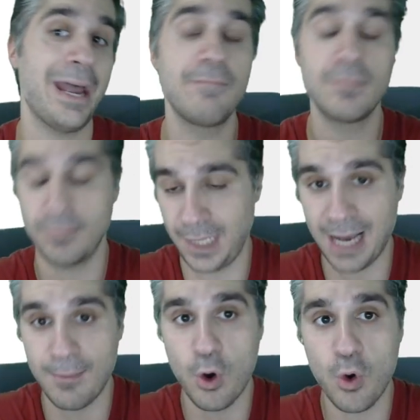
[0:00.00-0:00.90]

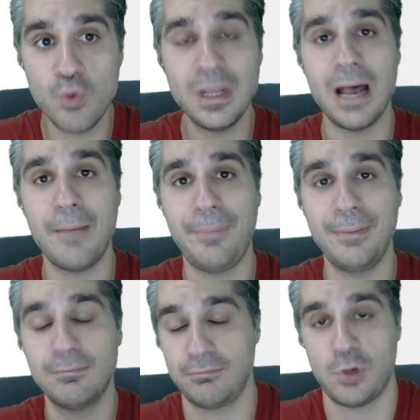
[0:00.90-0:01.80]
digamos, una,
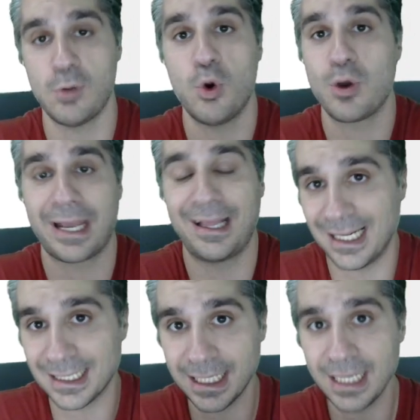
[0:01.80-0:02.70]
cómo
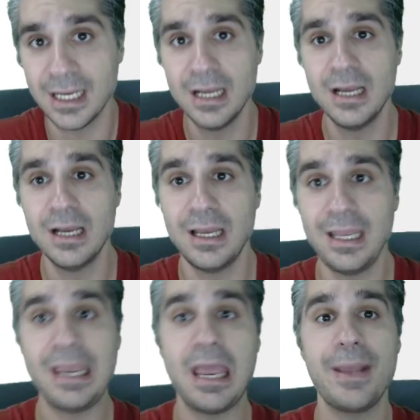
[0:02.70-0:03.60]
registrarse
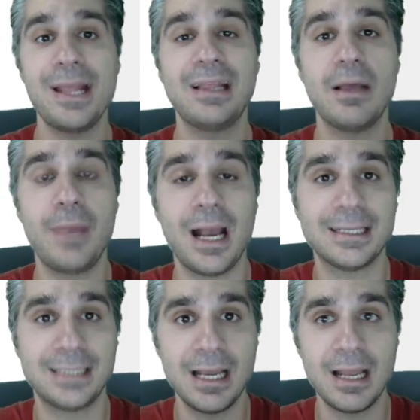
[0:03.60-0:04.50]
y que viene también a
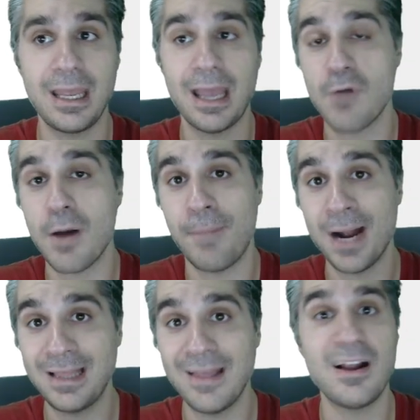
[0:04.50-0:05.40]
ser y eh, a formar
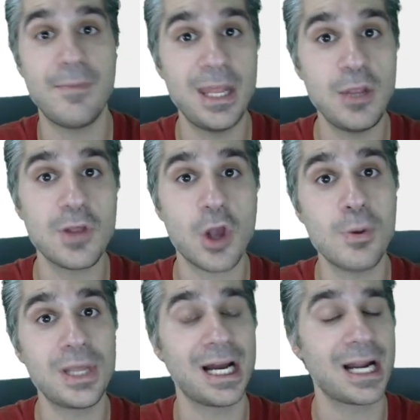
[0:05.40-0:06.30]
parte del vídeo de cómo
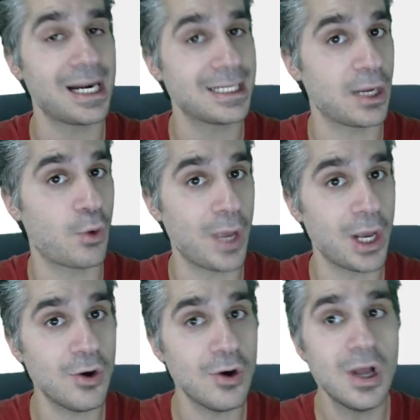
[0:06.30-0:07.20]
descargarse el
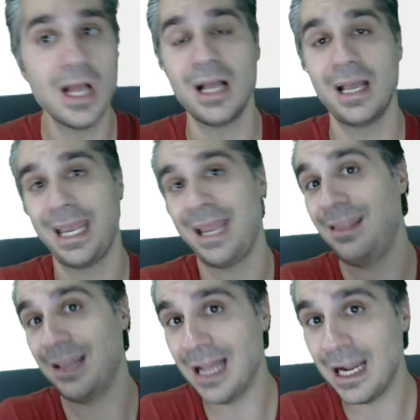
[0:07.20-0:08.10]
juego,
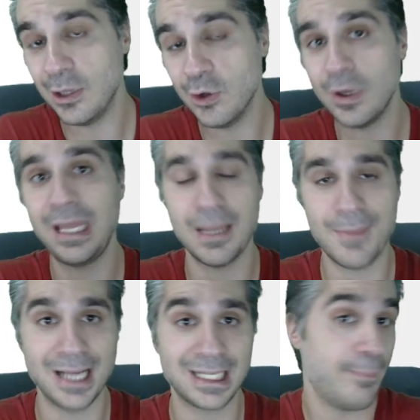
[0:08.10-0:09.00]
instalarlo y
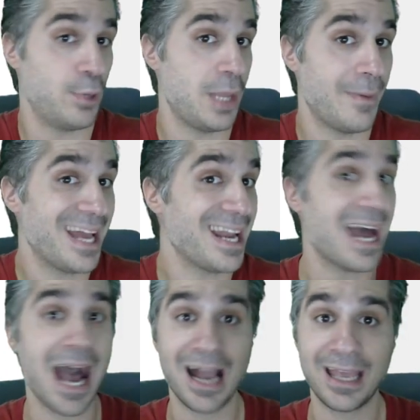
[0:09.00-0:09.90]
demás, que podéis ver
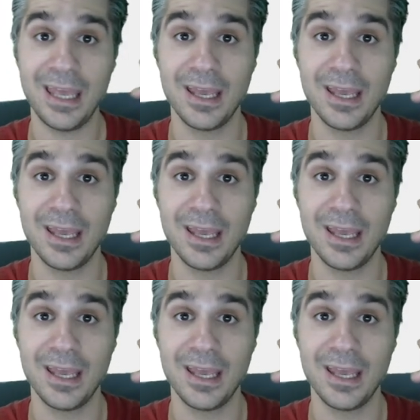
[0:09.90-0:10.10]
aquí.